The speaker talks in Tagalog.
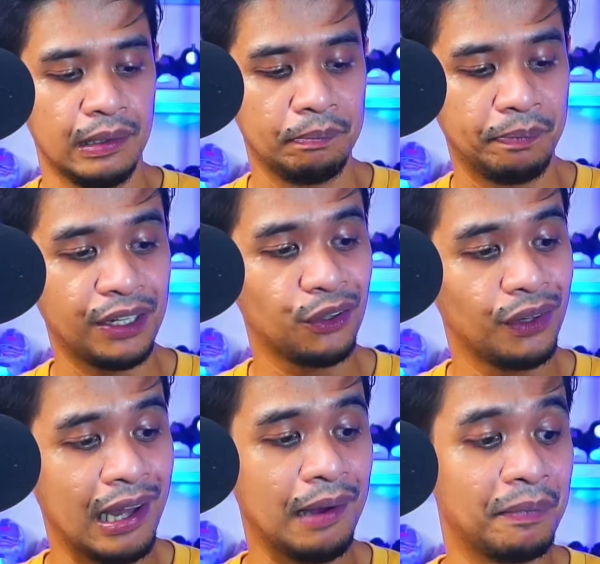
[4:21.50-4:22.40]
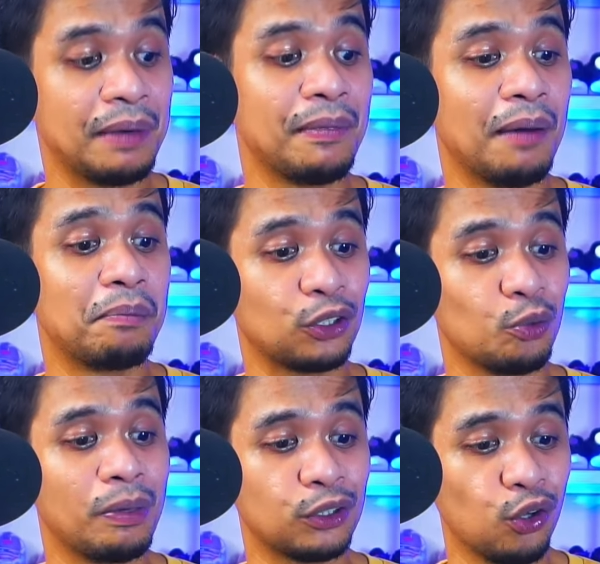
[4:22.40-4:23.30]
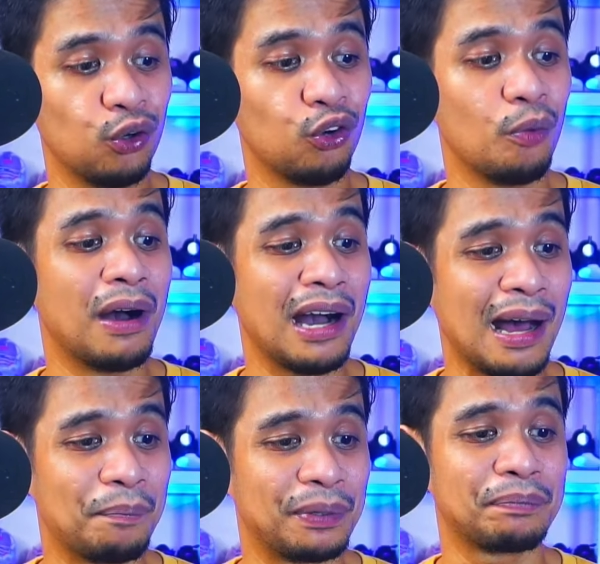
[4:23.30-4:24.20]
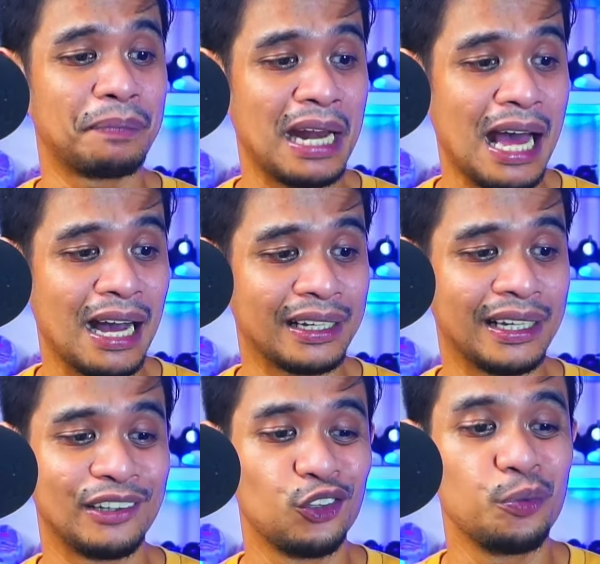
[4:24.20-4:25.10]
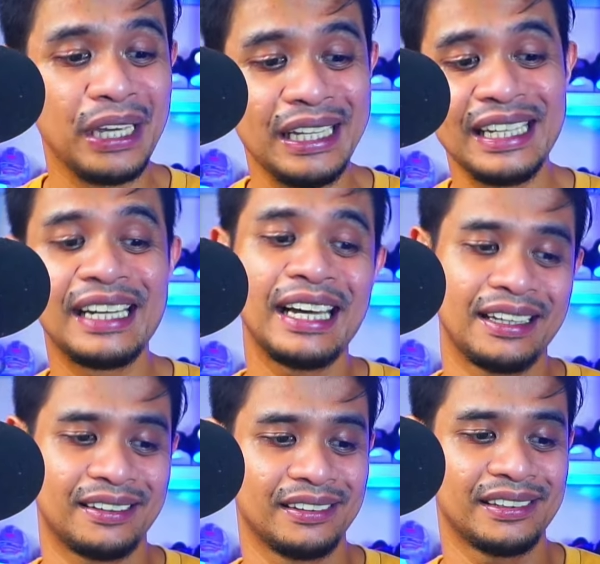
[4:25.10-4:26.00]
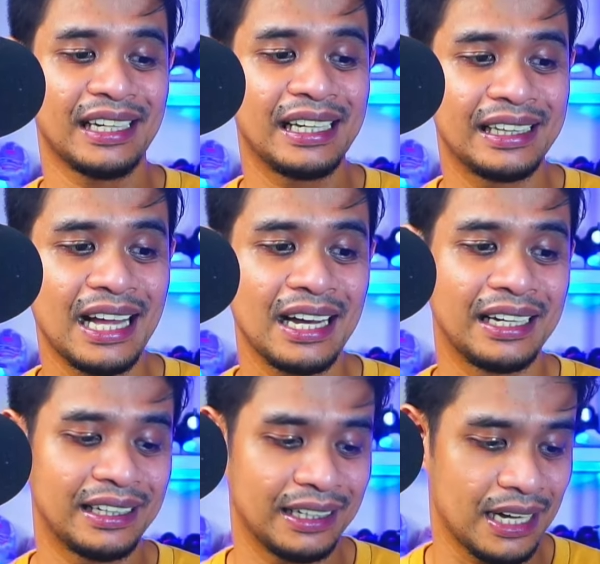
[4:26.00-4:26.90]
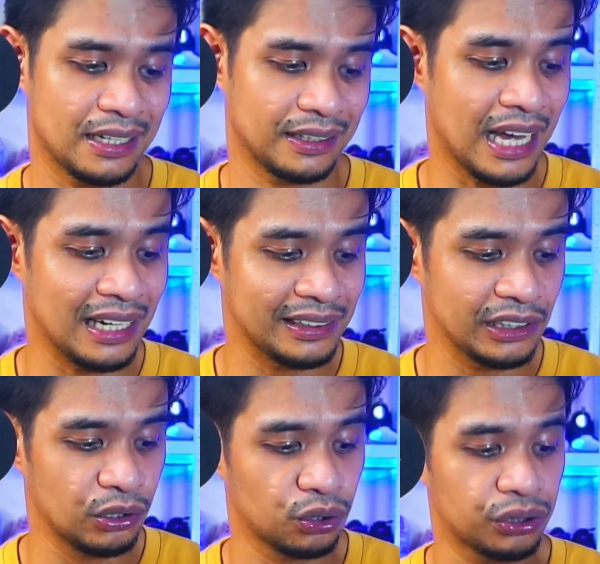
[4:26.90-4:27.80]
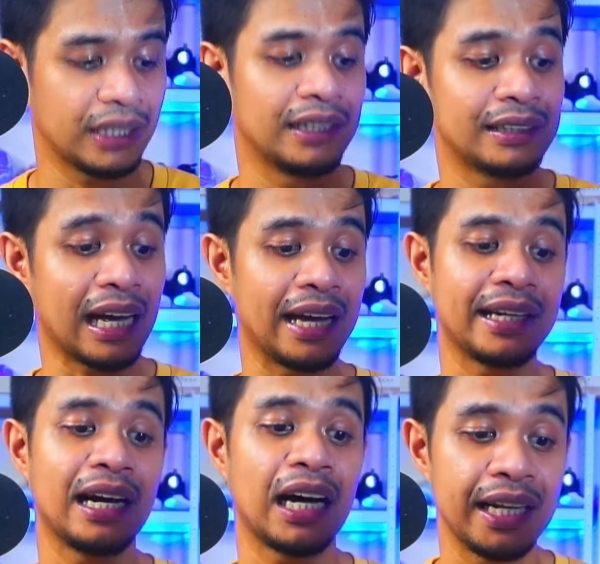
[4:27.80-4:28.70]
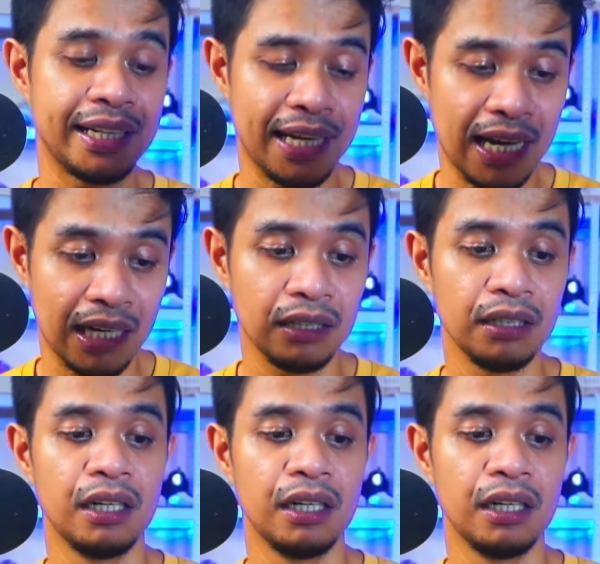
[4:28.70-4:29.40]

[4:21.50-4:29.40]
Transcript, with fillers: pero nga, may mga bato-batong kumakapit palagi, dumidikit sa gitna-gitna. Dahil siguro sa design ng kanyang